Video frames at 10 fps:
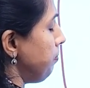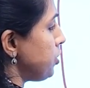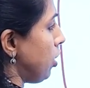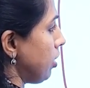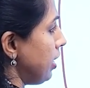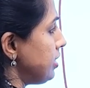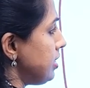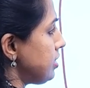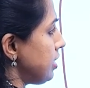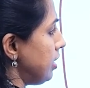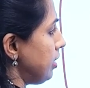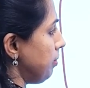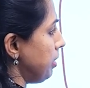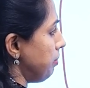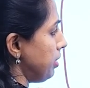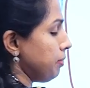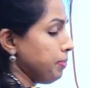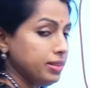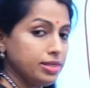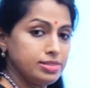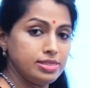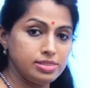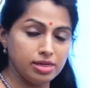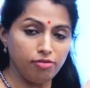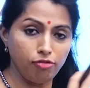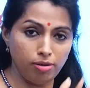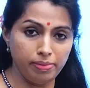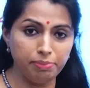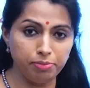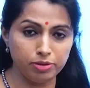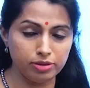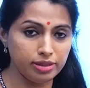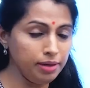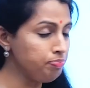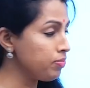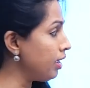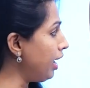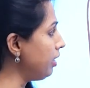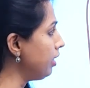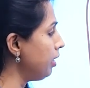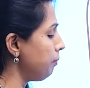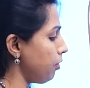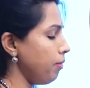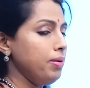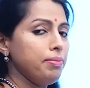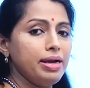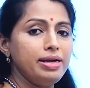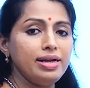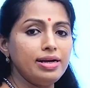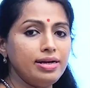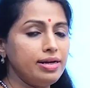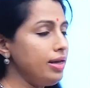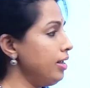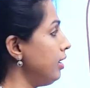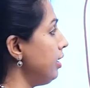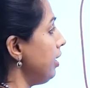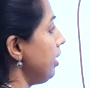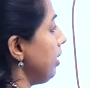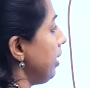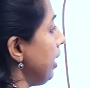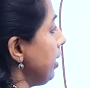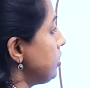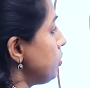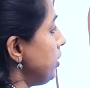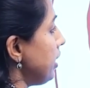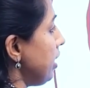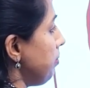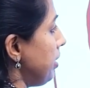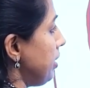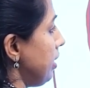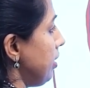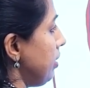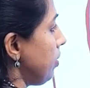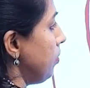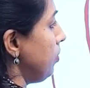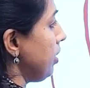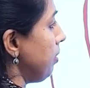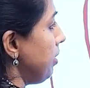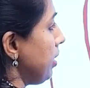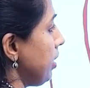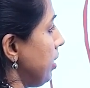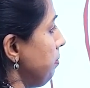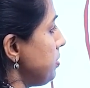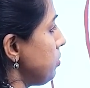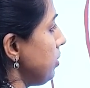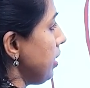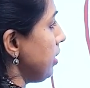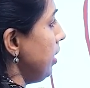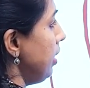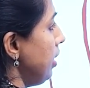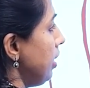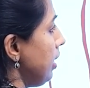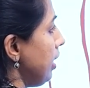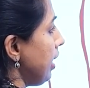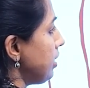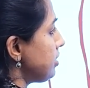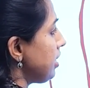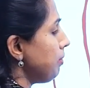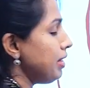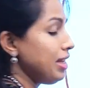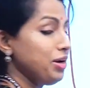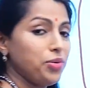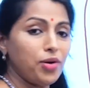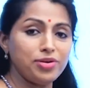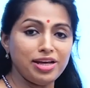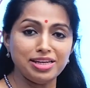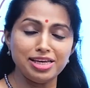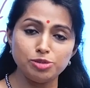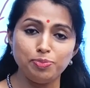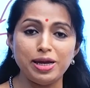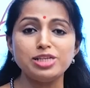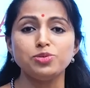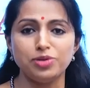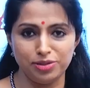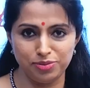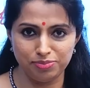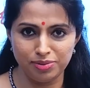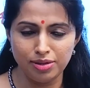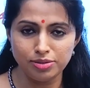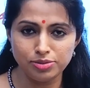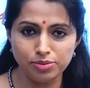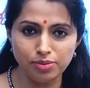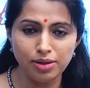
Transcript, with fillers: చాక్లెట్ సిస్ట్ అంటాం అనమాట పెద్ద సిస్ట్గా ఫామ్ అయిపోతుంది అండ్ ప్రాబ్లం ఏంటి అంటే ఎగ్స్ ఉంటాయి అనమాట రౌండ్గా మనకు కనిపిస్తున్నాయి కదా ఈ ఎగ్స్కి మళ్ళీ గ్రో అవటానికి స్పేస్ ఉండదు సో